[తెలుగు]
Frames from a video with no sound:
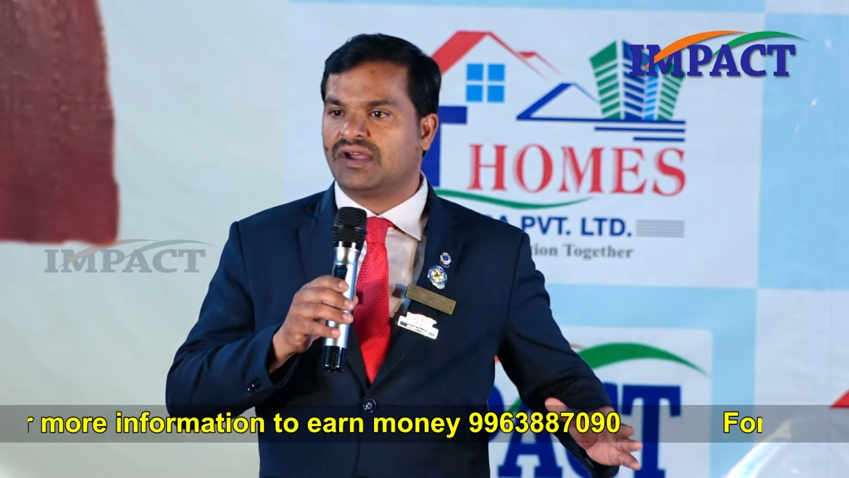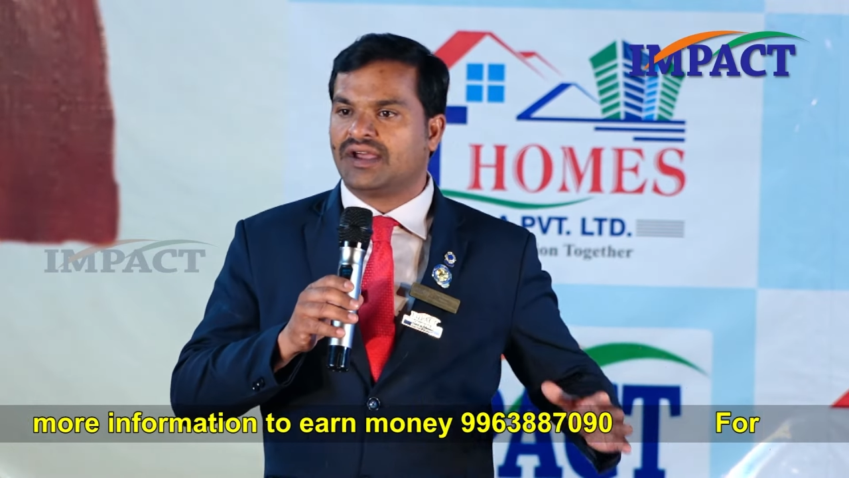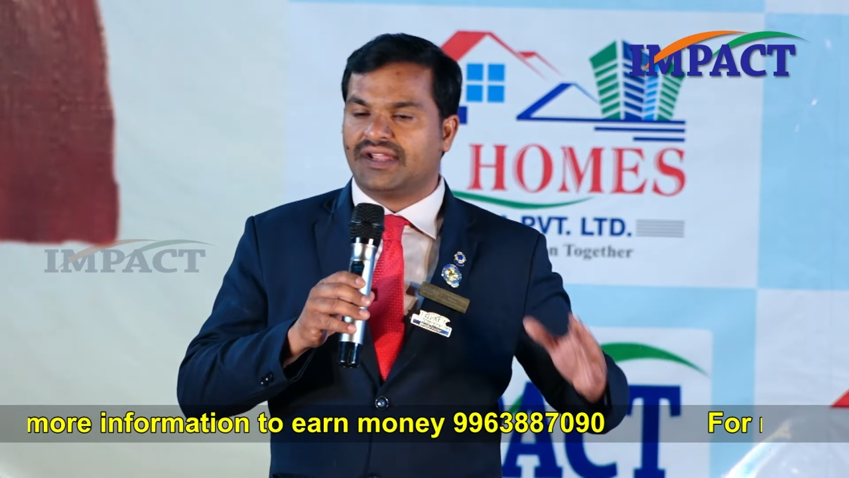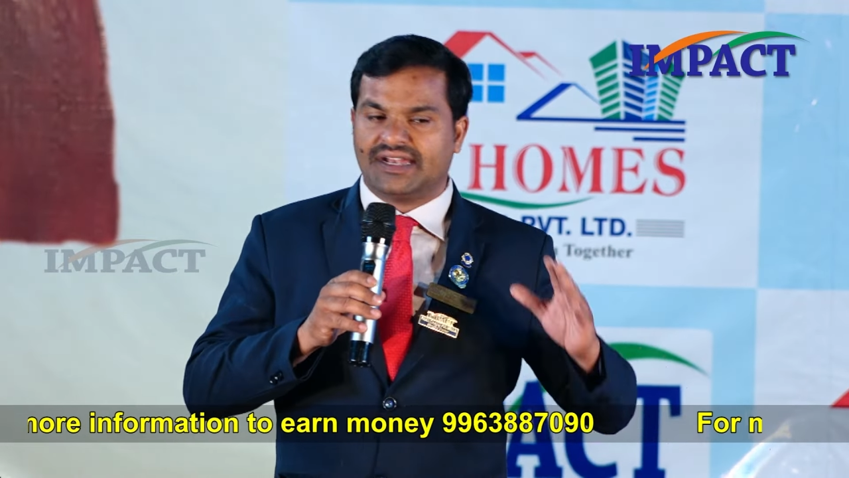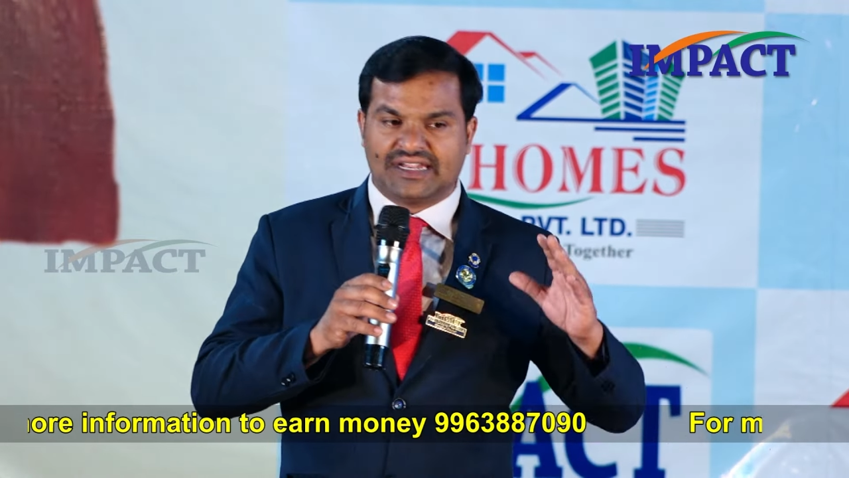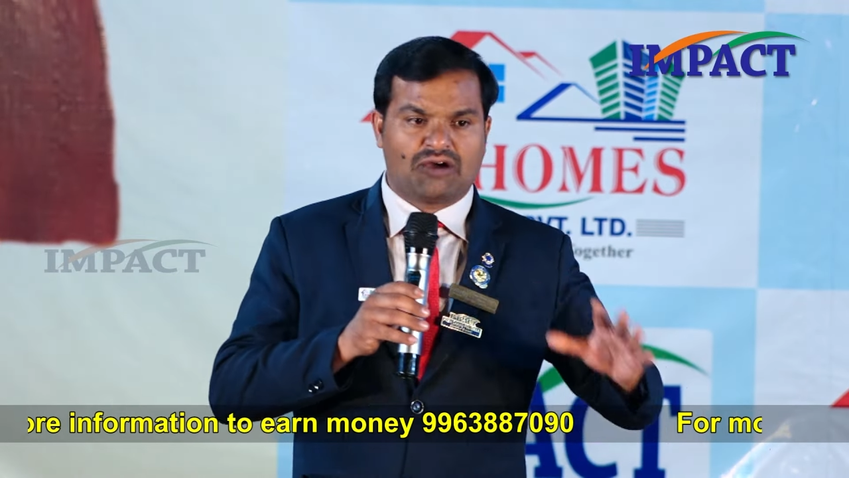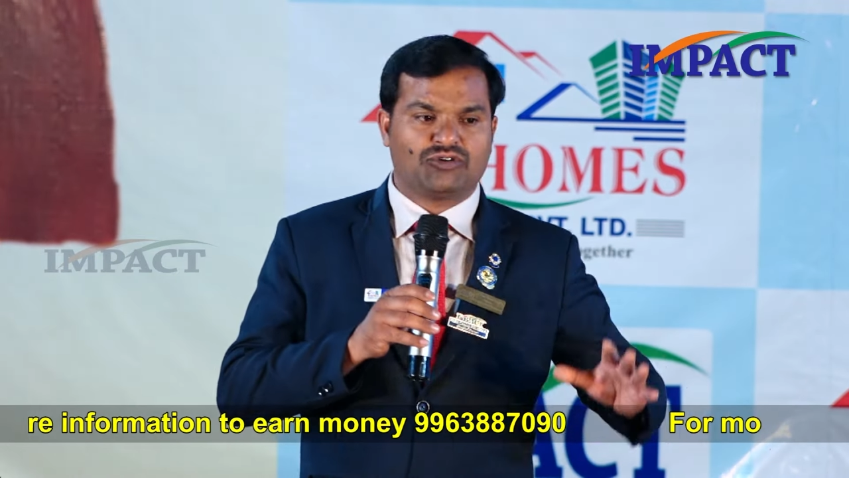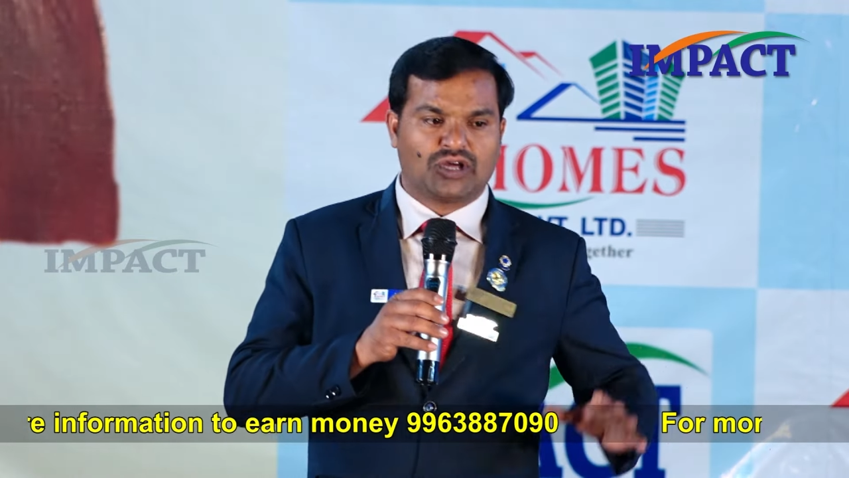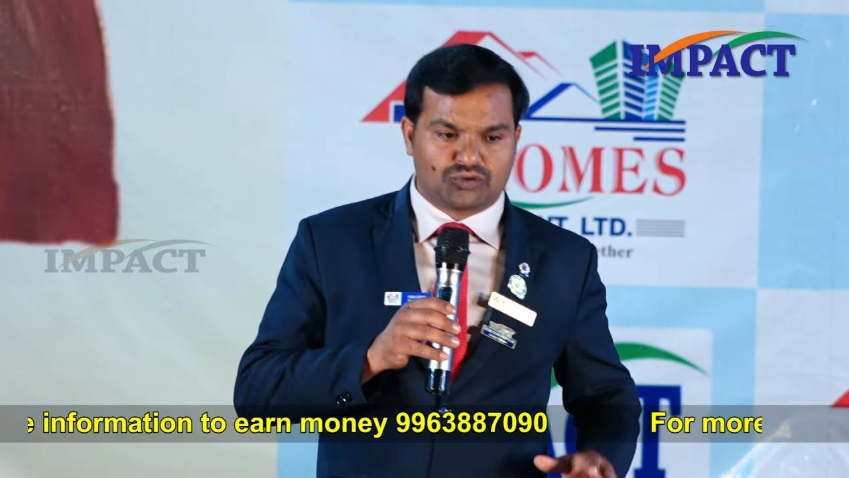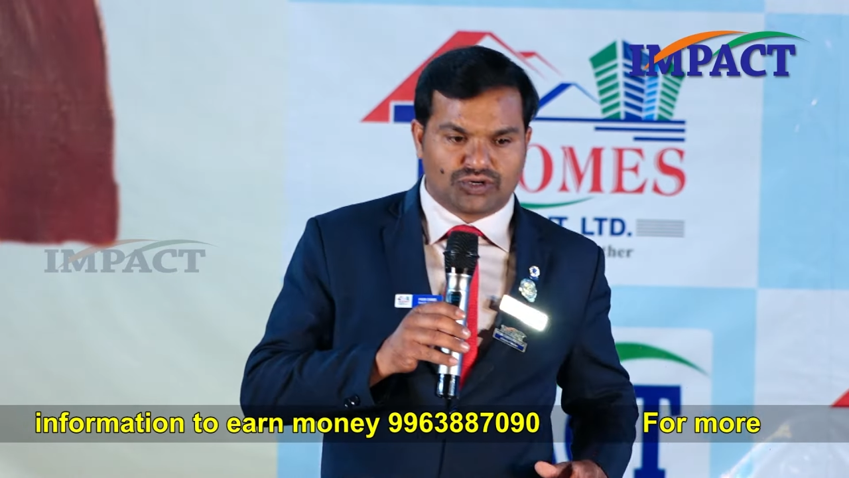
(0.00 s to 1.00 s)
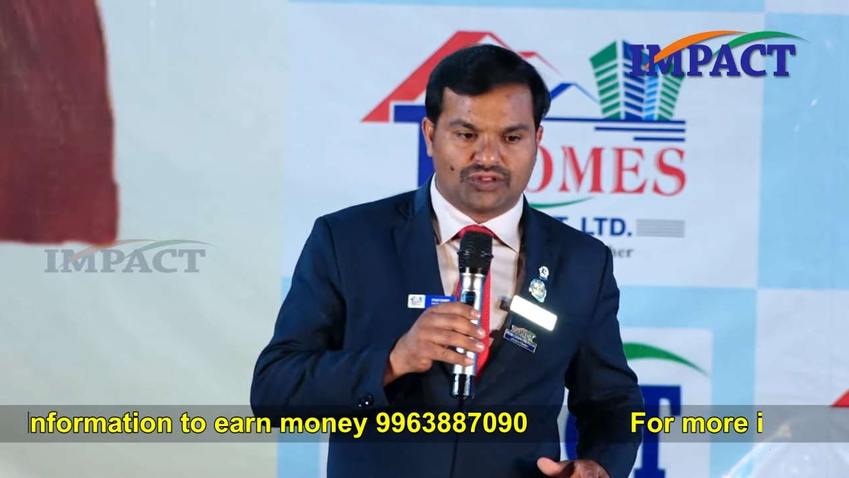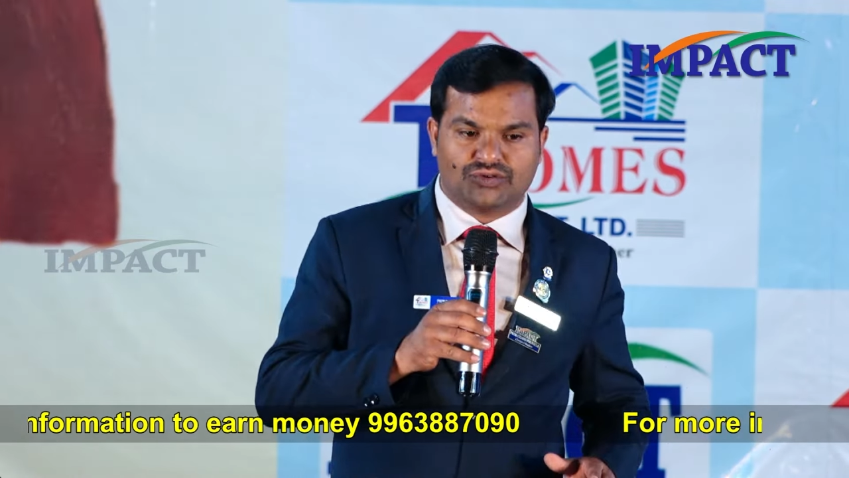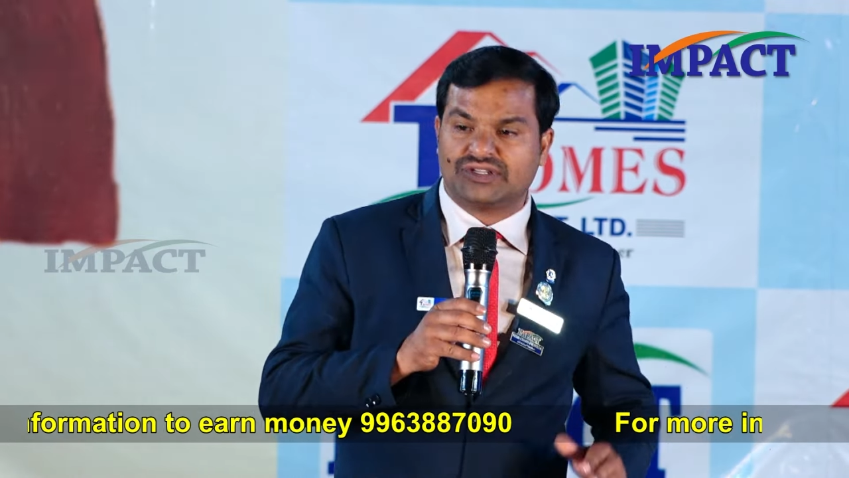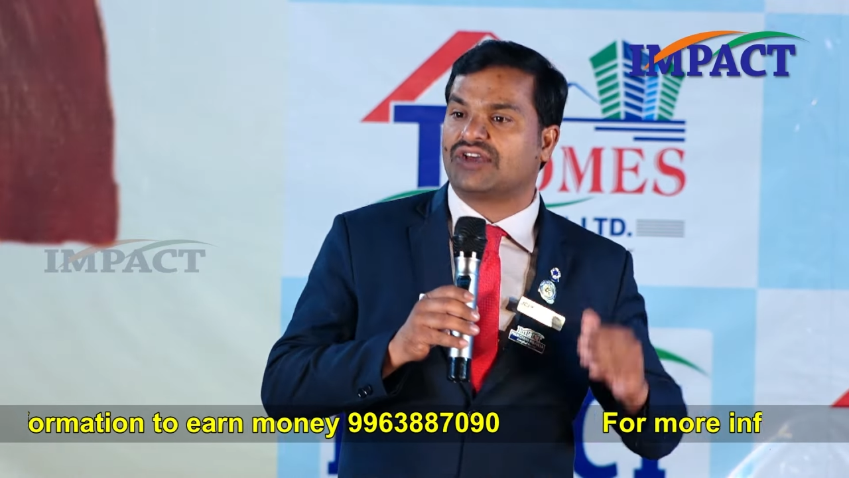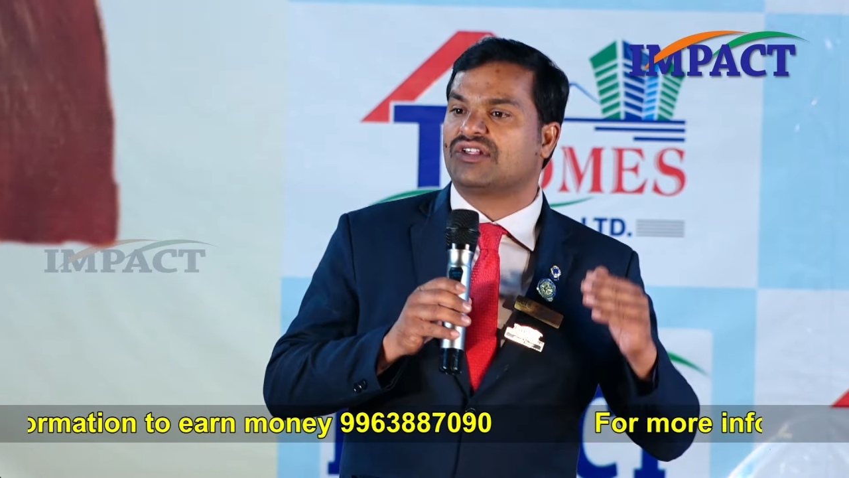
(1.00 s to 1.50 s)
నేను ఇలా ఉండకూడదు
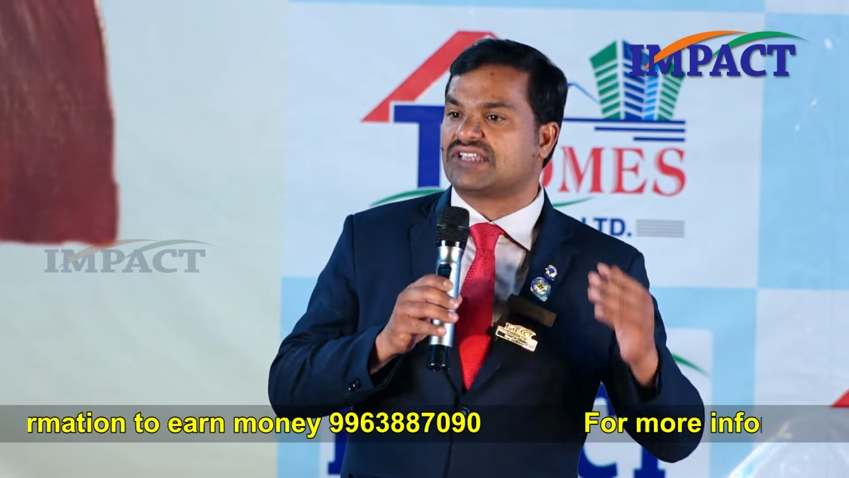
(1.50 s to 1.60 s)
ఇంకేదో